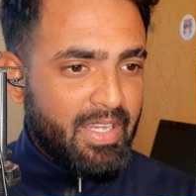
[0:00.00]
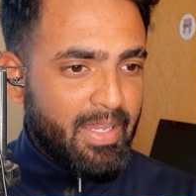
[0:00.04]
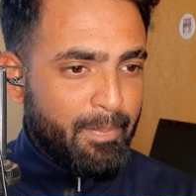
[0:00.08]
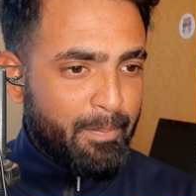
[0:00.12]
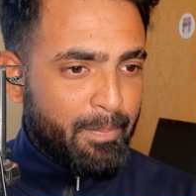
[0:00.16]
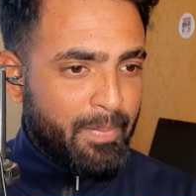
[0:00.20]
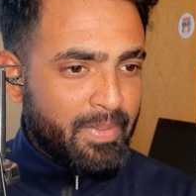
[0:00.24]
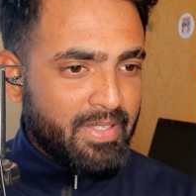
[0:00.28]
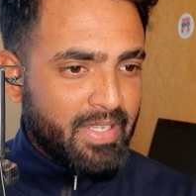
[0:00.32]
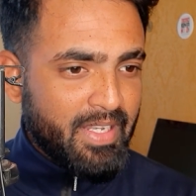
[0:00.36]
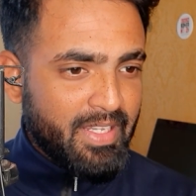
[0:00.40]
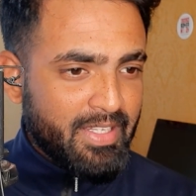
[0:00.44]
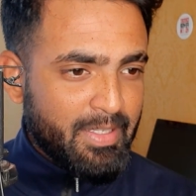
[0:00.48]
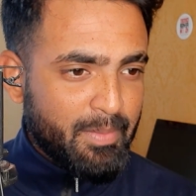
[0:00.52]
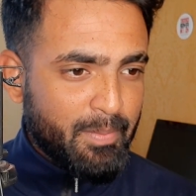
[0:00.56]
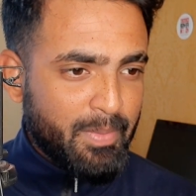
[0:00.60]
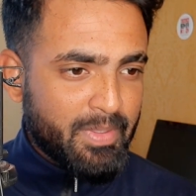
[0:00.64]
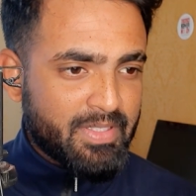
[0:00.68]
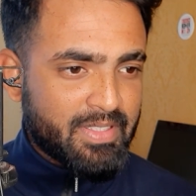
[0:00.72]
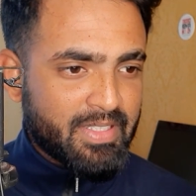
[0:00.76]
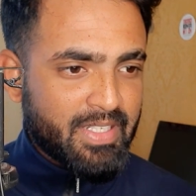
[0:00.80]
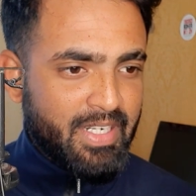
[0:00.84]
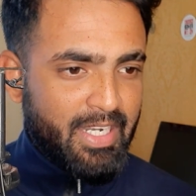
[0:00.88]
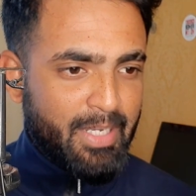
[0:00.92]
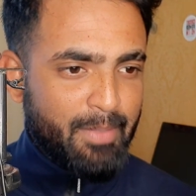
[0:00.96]
எப்போ செலெக்ஷன்
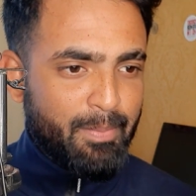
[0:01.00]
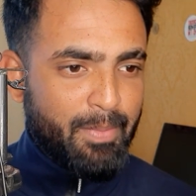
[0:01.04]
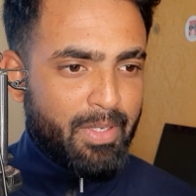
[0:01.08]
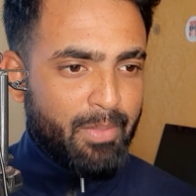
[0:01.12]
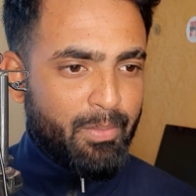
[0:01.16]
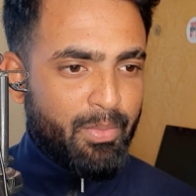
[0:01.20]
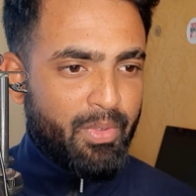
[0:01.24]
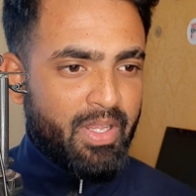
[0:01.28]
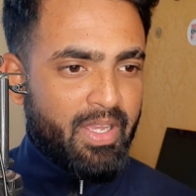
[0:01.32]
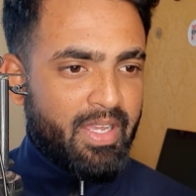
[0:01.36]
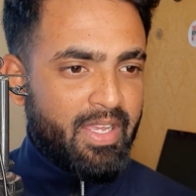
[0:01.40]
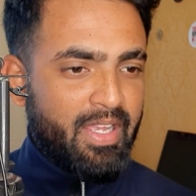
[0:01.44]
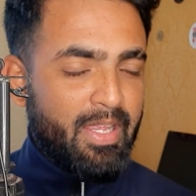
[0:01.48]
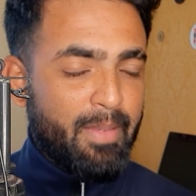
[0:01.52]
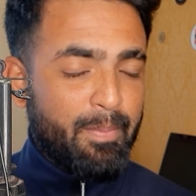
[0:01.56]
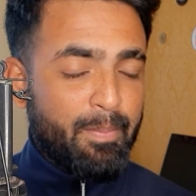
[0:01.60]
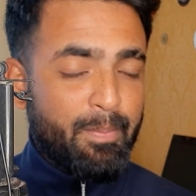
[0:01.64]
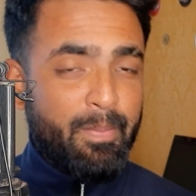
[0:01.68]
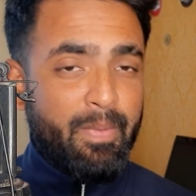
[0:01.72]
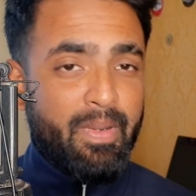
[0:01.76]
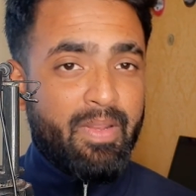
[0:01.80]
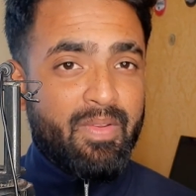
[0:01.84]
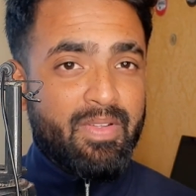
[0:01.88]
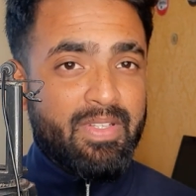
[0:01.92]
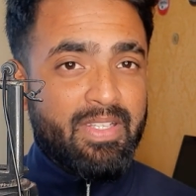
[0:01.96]
ப்ராசஸ் கண்டக்ட் பண்ண போகிறாங்க
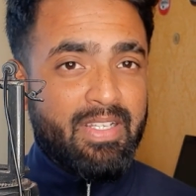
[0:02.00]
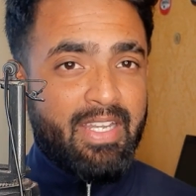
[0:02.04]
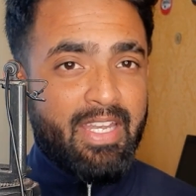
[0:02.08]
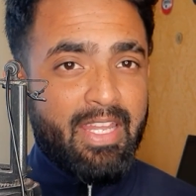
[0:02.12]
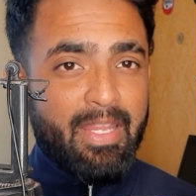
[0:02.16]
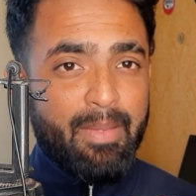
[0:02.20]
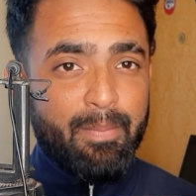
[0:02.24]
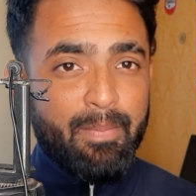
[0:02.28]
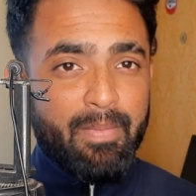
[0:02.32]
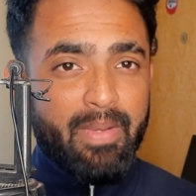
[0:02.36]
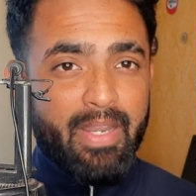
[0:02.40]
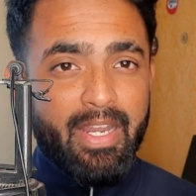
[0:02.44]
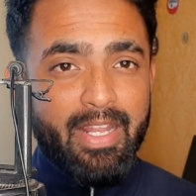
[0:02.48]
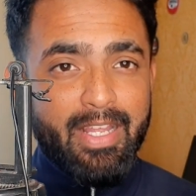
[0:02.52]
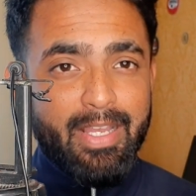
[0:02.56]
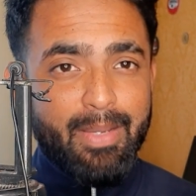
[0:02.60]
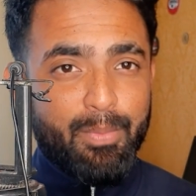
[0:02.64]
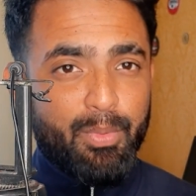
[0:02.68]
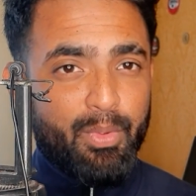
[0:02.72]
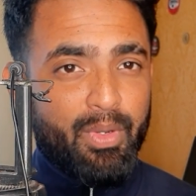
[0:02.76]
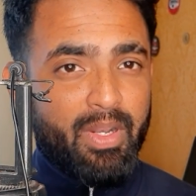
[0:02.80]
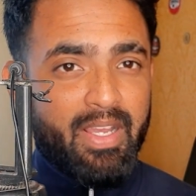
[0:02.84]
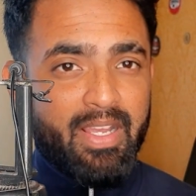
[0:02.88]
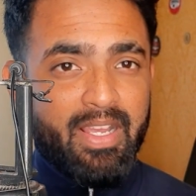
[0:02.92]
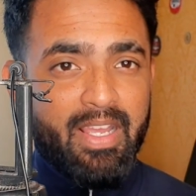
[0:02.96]
எப்படி வந்து டீம் எடுக்க
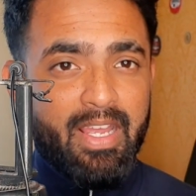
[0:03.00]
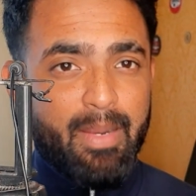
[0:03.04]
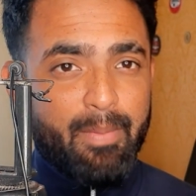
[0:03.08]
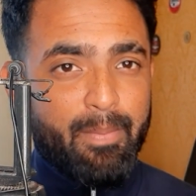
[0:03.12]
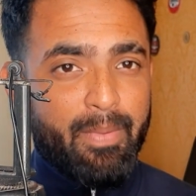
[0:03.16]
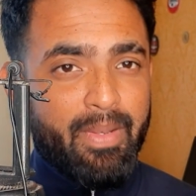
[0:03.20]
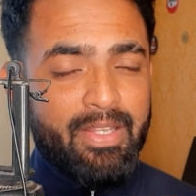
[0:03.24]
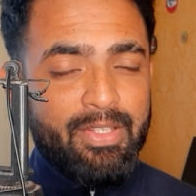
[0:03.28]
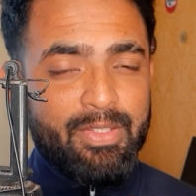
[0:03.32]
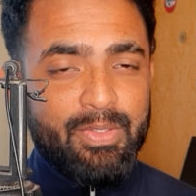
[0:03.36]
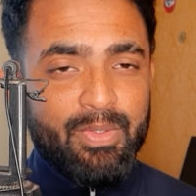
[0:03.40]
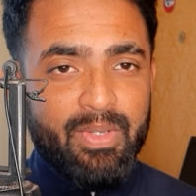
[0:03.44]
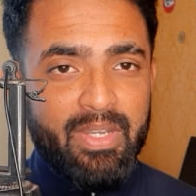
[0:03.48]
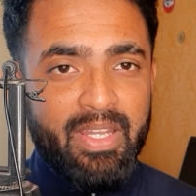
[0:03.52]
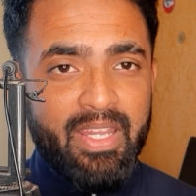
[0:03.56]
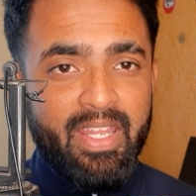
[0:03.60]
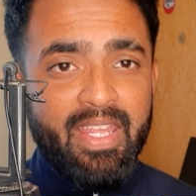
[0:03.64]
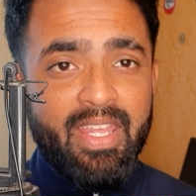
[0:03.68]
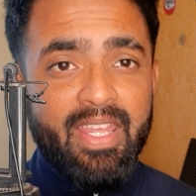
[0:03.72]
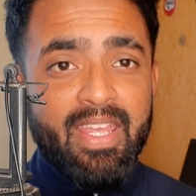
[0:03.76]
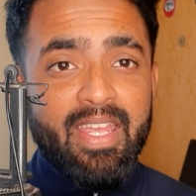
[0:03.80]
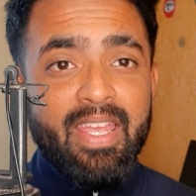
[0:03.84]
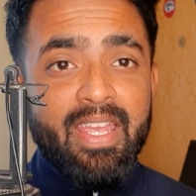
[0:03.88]
போகிறாங்க அப்படின்னு சொல்லி